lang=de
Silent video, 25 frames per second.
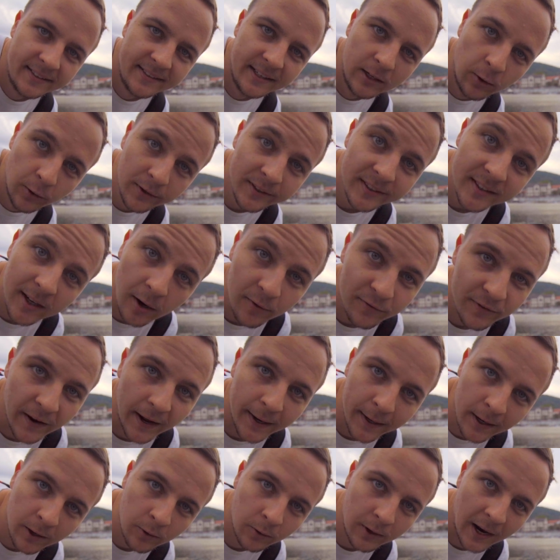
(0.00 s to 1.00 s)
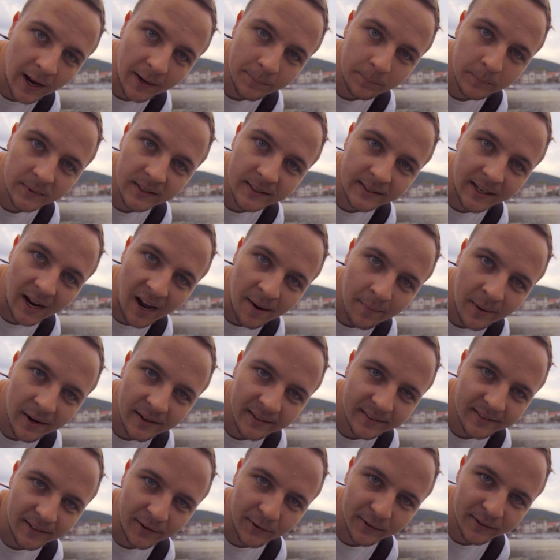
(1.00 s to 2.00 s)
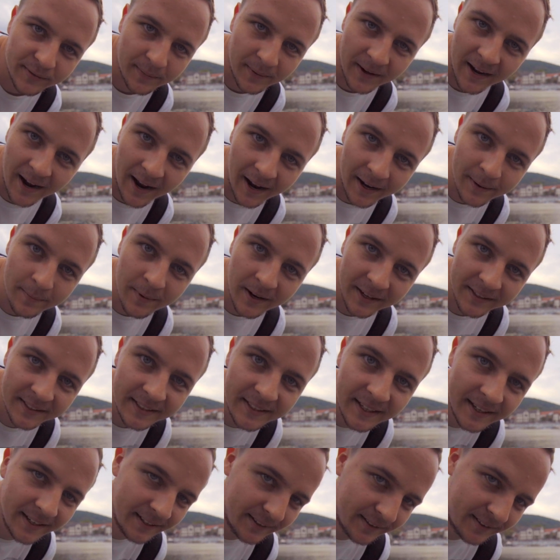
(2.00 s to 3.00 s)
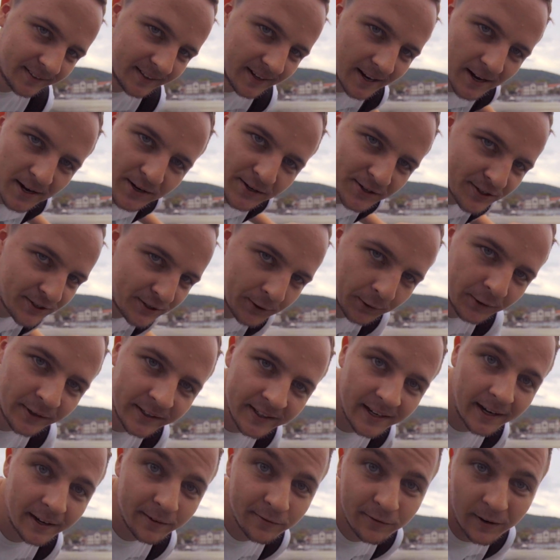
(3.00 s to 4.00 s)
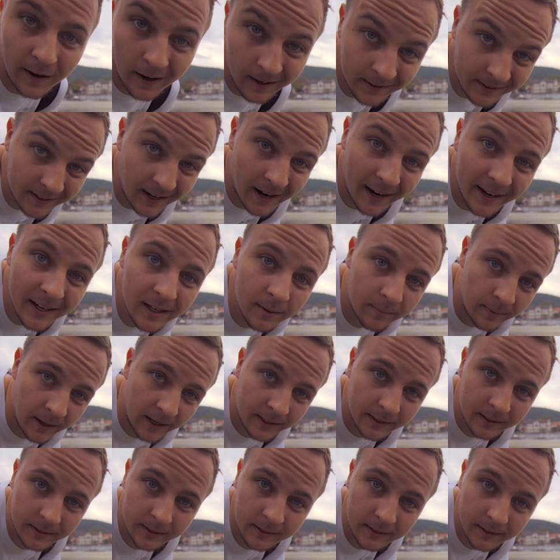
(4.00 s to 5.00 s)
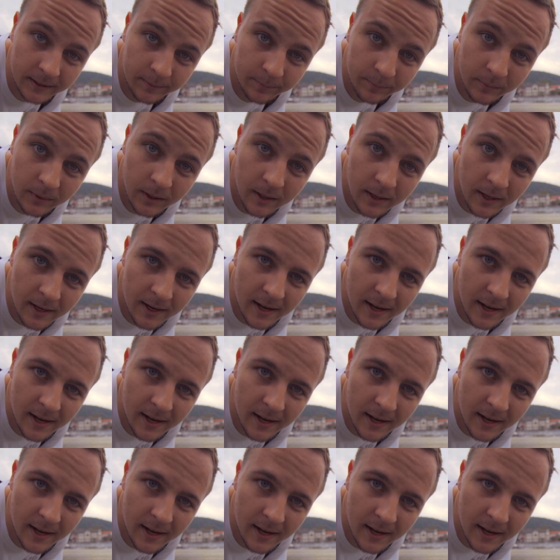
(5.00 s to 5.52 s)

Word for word: Die Lust auf Veränderung hat mich damals aus meiner Heimat hier ins stundenentfernte Heidelberg getrieben